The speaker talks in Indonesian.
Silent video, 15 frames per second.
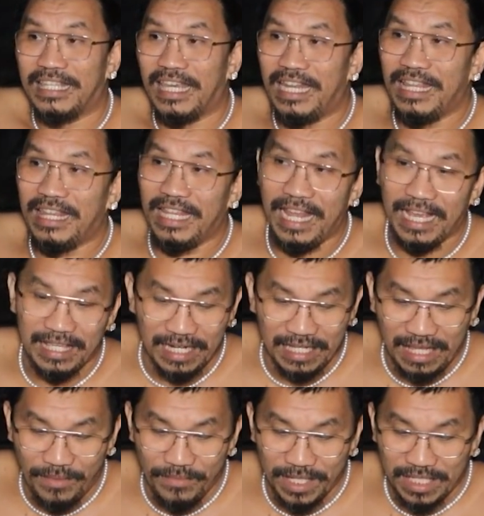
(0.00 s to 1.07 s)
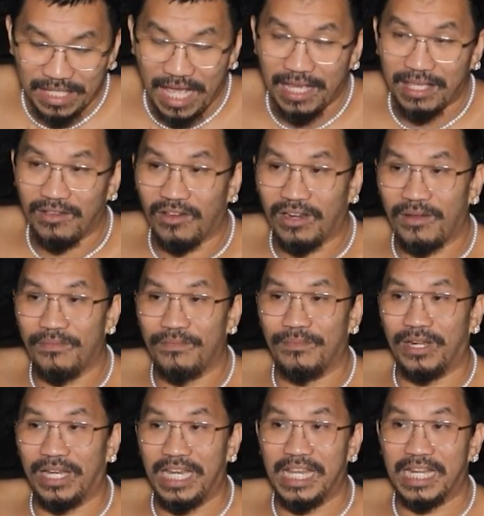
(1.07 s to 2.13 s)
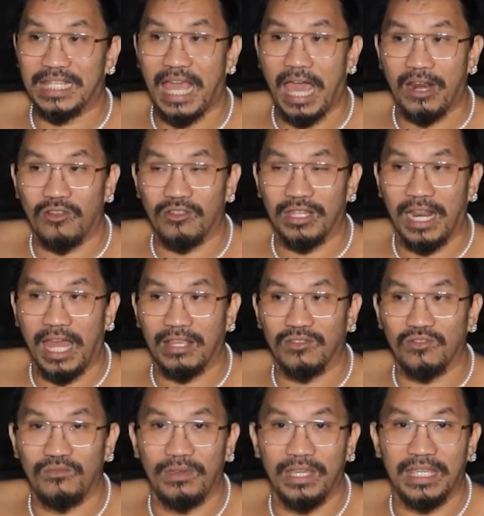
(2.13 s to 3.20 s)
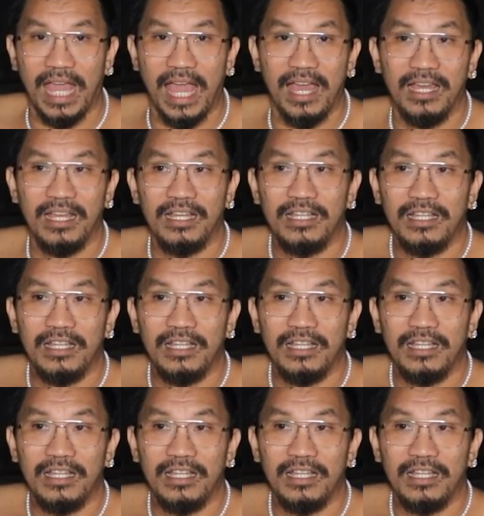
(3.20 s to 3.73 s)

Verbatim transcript: jadi tidak serta merta seorang reader tarot langsung bisa